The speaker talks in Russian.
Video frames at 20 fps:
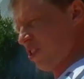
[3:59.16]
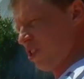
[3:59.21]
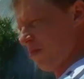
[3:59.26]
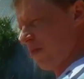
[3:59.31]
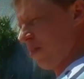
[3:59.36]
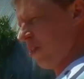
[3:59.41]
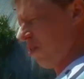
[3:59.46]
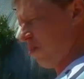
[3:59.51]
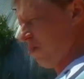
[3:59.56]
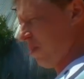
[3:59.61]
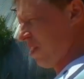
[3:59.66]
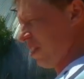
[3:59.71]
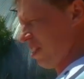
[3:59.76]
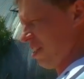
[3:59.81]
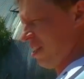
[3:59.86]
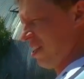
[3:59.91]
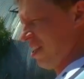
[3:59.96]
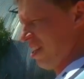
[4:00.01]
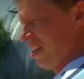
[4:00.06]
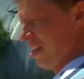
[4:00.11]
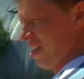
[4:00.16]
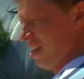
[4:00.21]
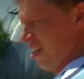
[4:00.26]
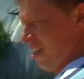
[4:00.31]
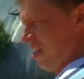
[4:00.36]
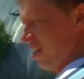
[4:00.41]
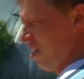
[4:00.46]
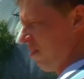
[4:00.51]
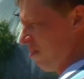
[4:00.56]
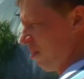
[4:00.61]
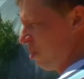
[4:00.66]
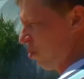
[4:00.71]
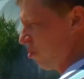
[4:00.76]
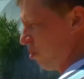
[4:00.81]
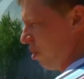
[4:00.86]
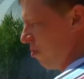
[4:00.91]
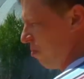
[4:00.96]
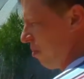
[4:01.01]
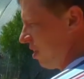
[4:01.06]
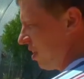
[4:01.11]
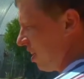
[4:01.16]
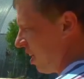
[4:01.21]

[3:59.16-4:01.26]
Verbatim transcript: чтобы она у меня здесь на ветру не